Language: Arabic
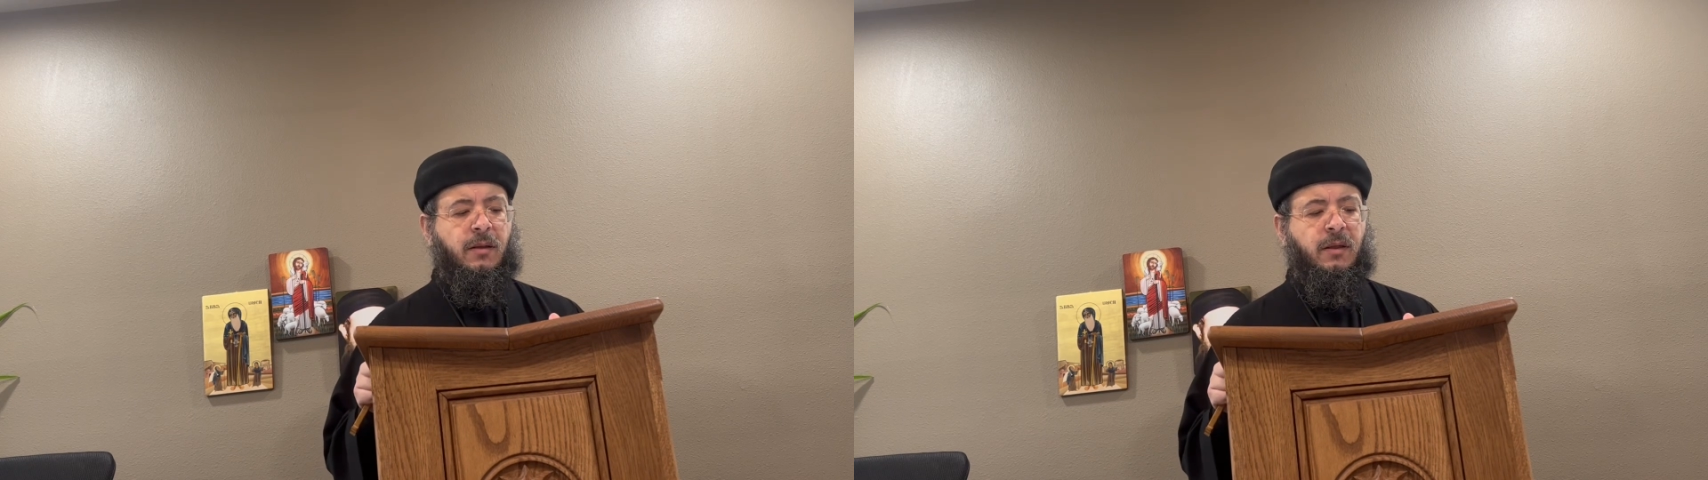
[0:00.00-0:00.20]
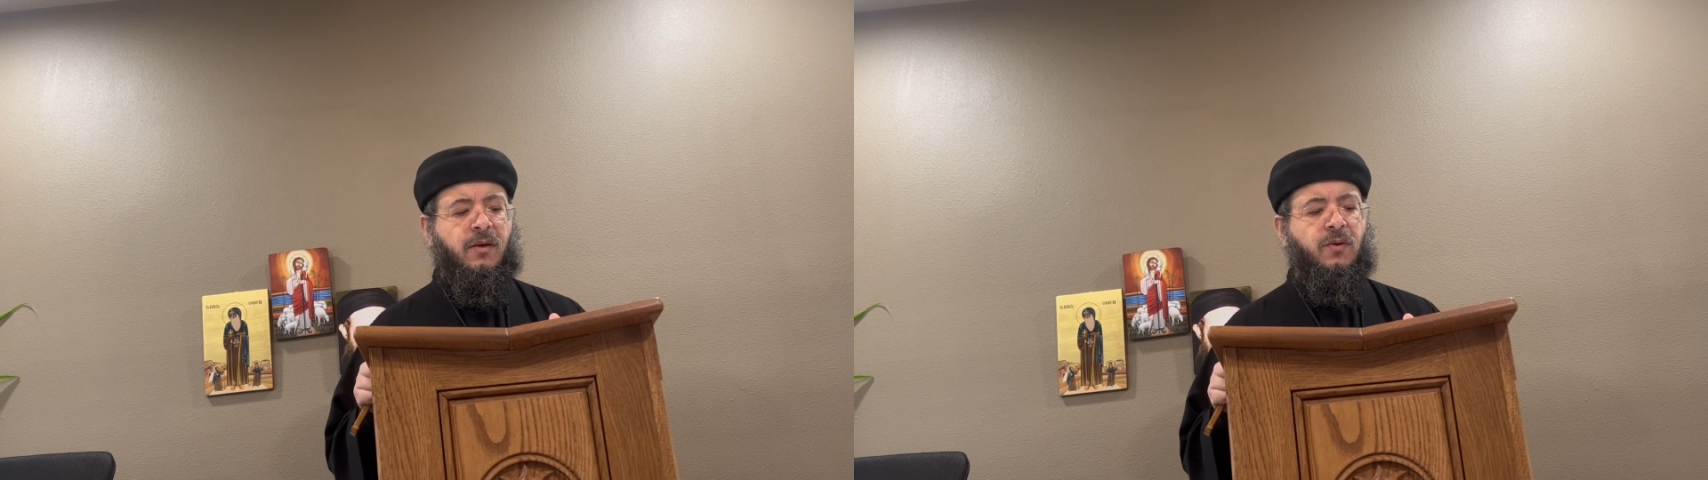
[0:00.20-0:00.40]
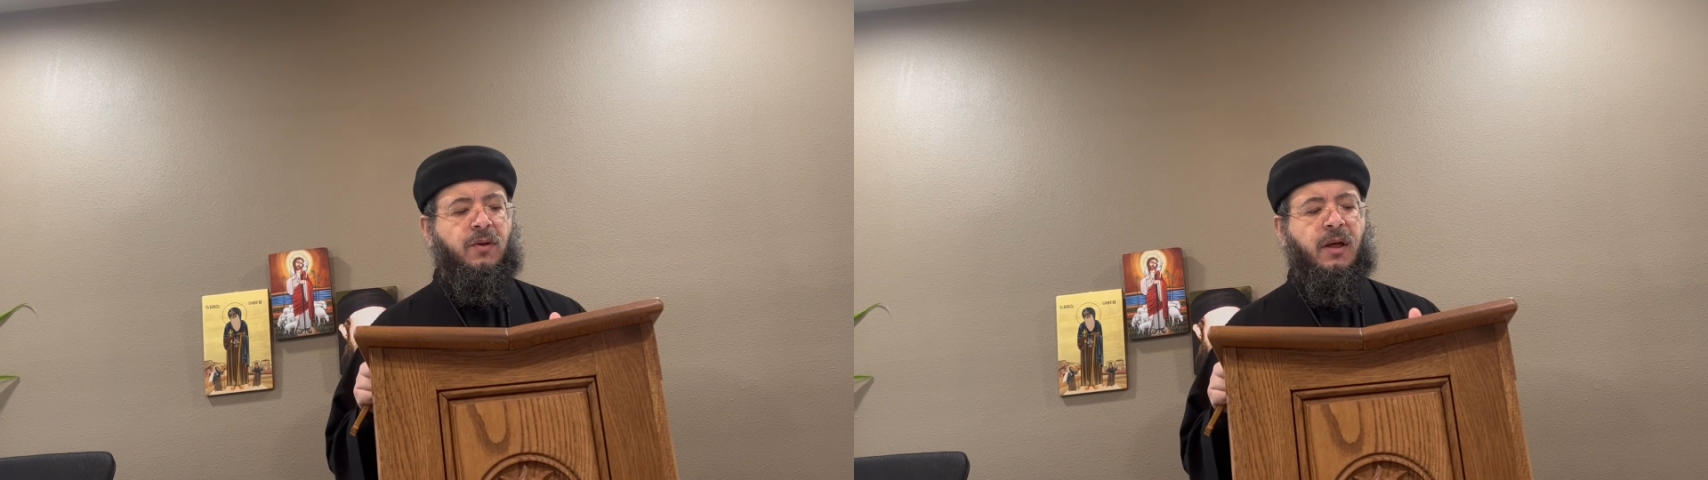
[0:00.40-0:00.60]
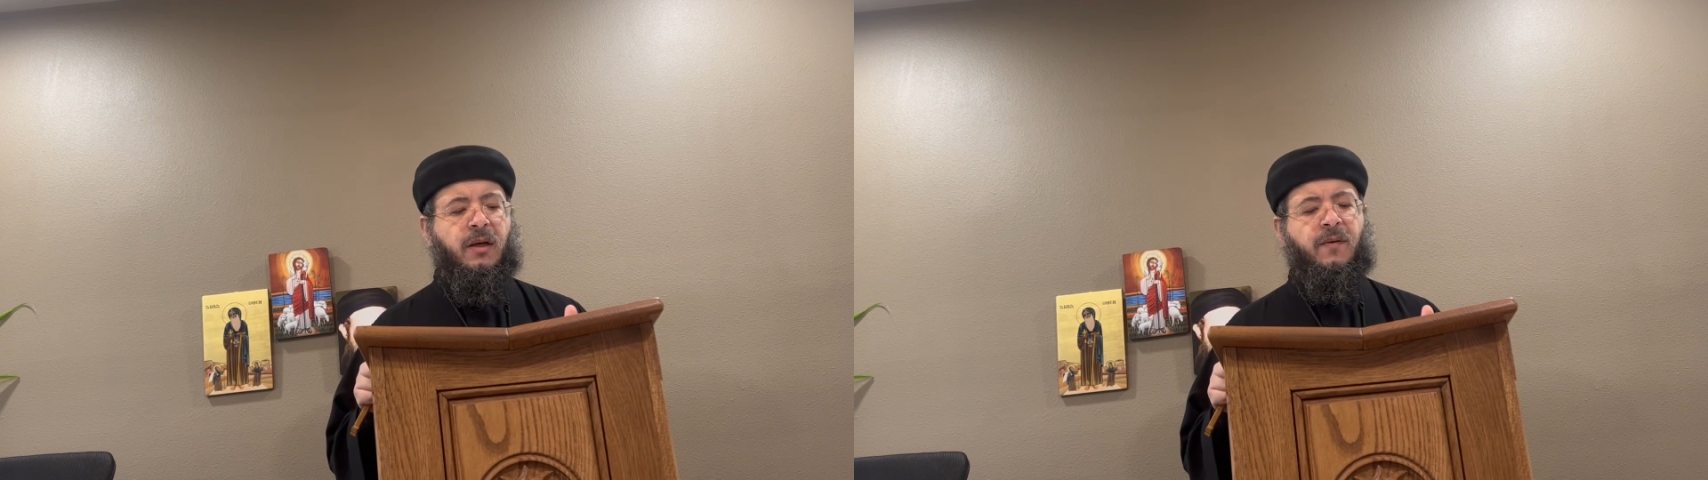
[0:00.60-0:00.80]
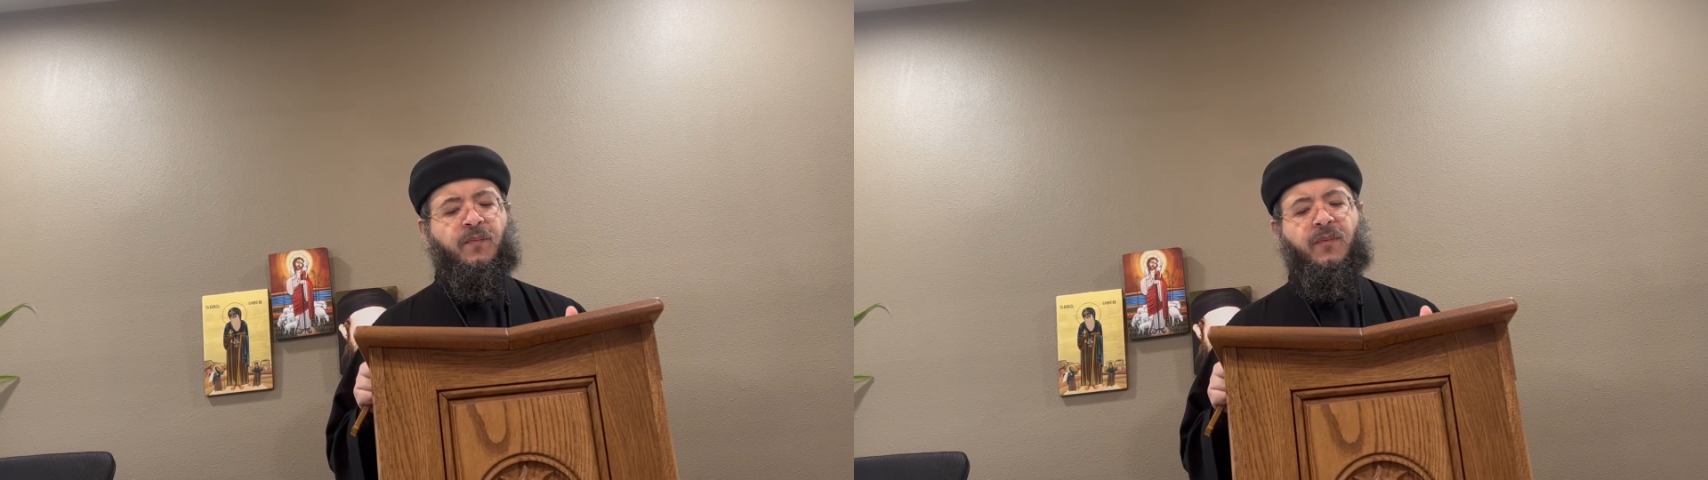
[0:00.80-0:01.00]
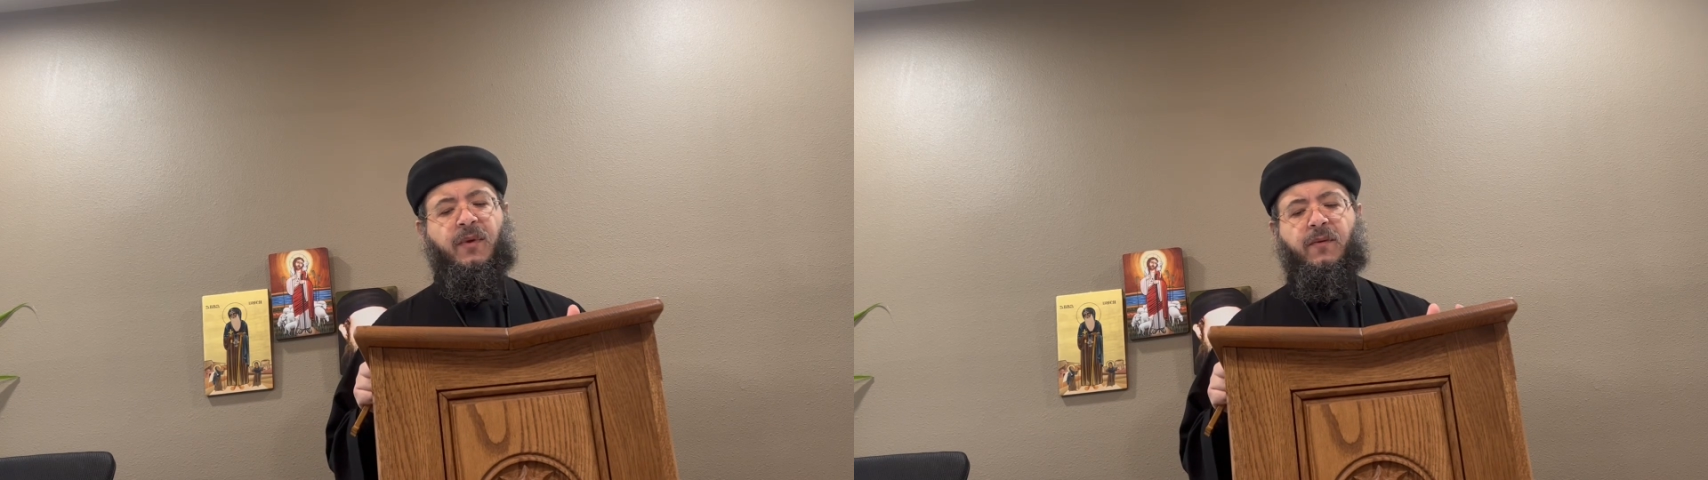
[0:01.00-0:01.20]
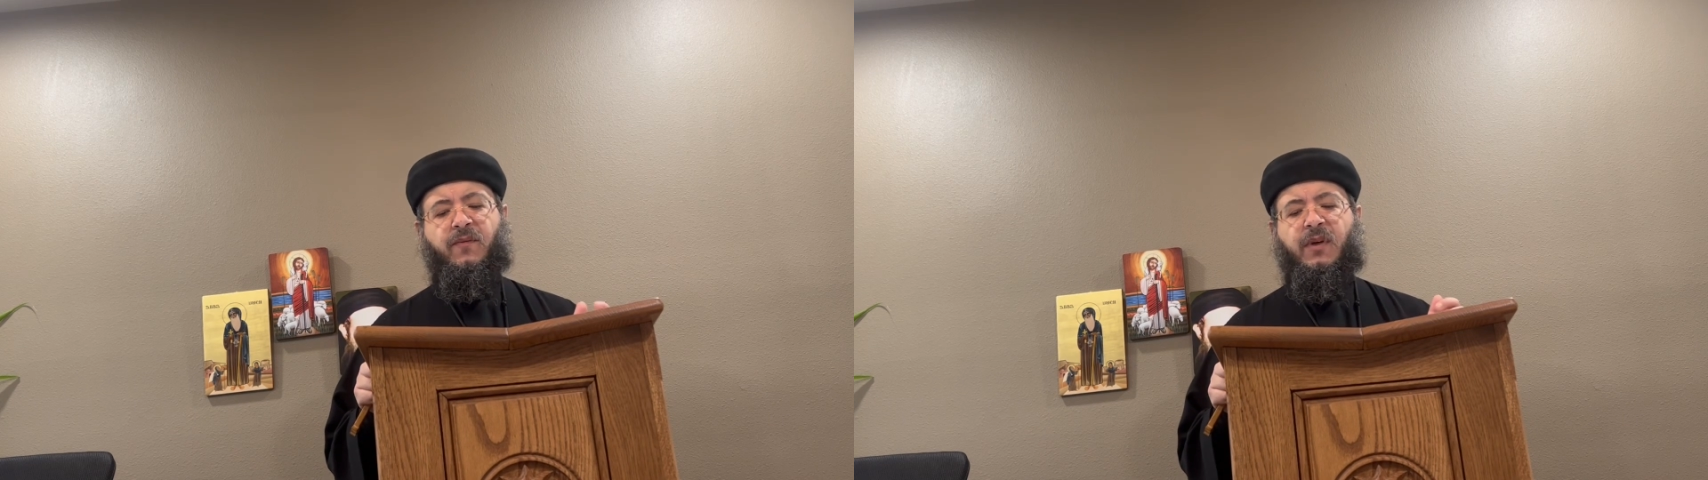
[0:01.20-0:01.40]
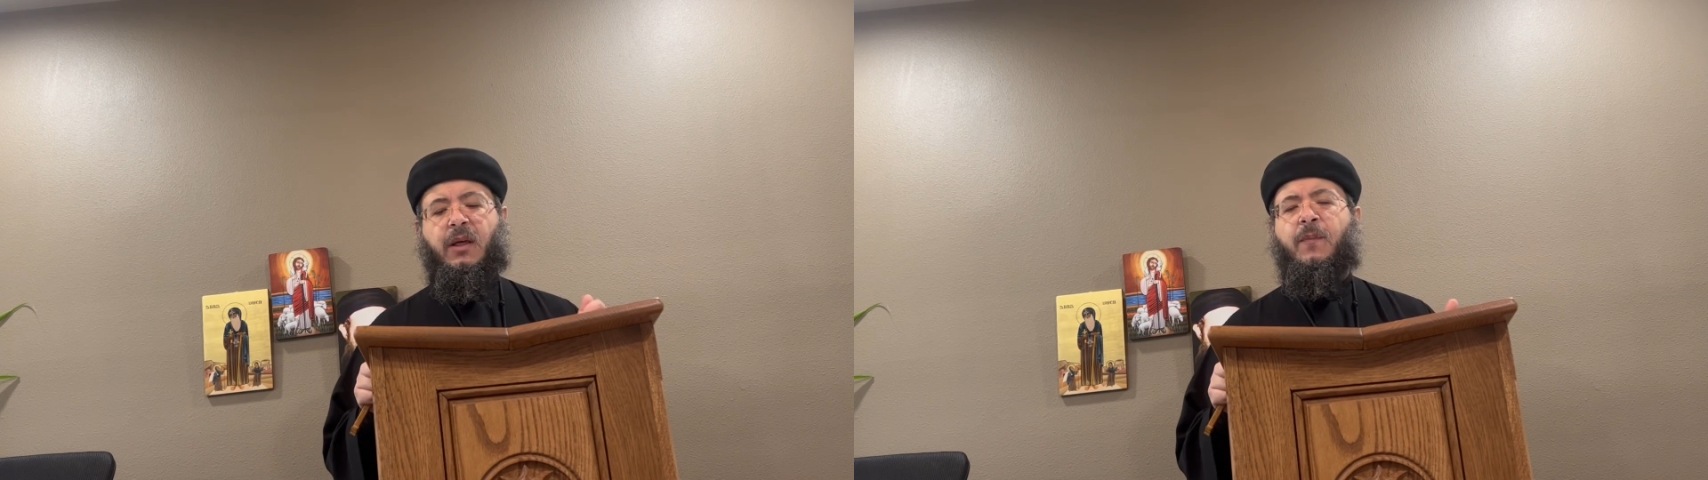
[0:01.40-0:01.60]
ياخدها
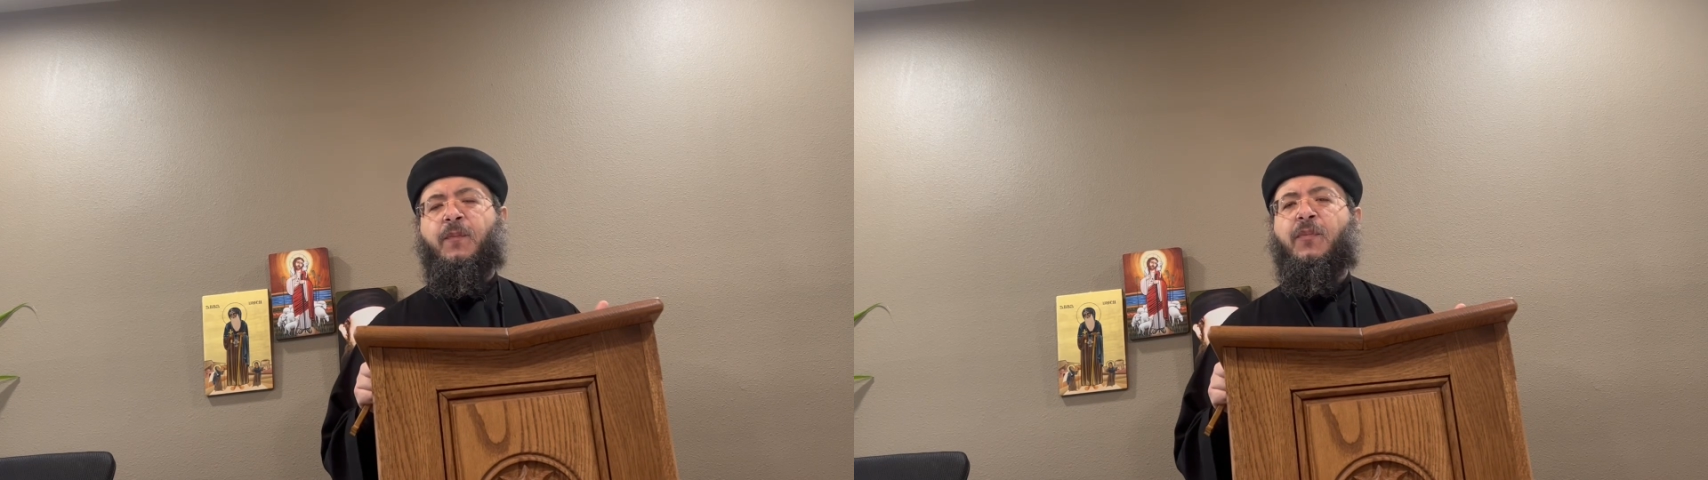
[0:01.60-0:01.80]
في